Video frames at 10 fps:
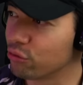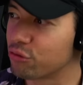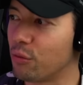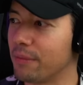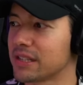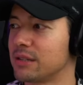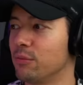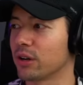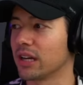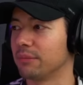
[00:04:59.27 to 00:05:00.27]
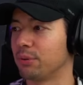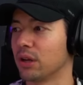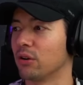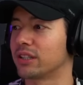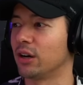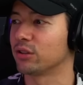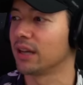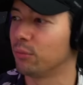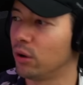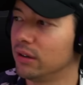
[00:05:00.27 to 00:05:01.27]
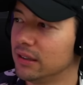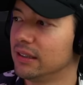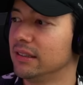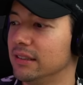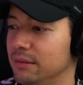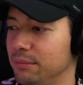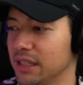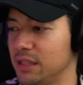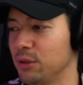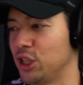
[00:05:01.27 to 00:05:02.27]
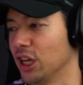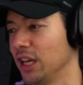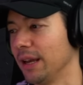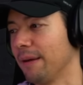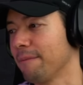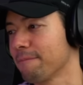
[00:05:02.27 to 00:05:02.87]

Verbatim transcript: 11 mois. Merci Morgan pour les 41 euh, mois. Merci mes chéris.